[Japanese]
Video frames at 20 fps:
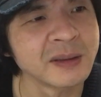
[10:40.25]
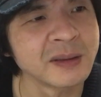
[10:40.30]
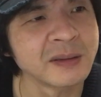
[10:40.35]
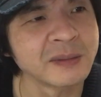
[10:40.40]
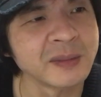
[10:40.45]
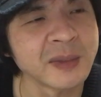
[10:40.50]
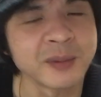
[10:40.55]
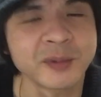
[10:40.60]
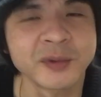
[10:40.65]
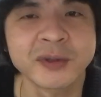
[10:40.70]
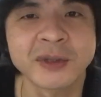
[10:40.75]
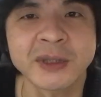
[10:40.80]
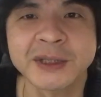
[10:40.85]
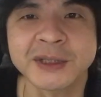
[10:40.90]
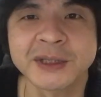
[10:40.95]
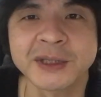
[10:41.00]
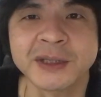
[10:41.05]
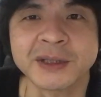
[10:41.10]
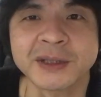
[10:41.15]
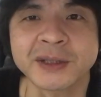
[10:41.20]
まあ、難
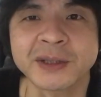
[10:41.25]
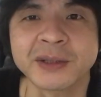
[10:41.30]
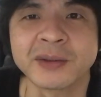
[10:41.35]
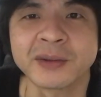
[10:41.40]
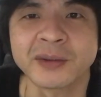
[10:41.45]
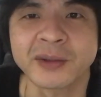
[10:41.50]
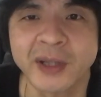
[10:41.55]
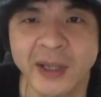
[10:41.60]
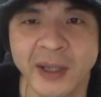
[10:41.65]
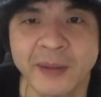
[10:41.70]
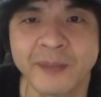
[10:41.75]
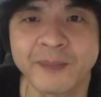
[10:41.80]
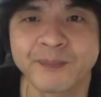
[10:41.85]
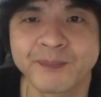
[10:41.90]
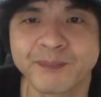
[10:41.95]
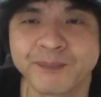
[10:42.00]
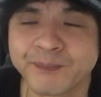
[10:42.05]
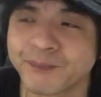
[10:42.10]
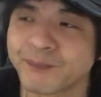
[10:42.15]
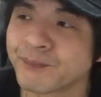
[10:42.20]
しいんですけどね。
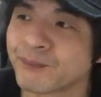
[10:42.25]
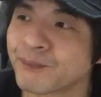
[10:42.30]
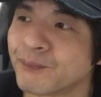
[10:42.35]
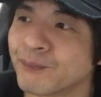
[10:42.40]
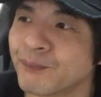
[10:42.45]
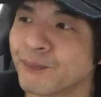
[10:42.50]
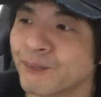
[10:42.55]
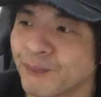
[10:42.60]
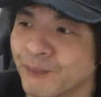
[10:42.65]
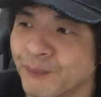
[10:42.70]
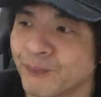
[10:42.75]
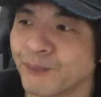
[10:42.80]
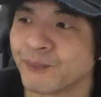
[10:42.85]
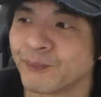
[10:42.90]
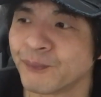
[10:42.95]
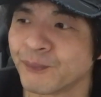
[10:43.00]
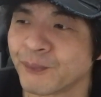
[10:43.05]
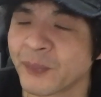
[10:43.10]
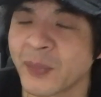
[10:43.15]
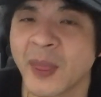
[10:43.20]
うん。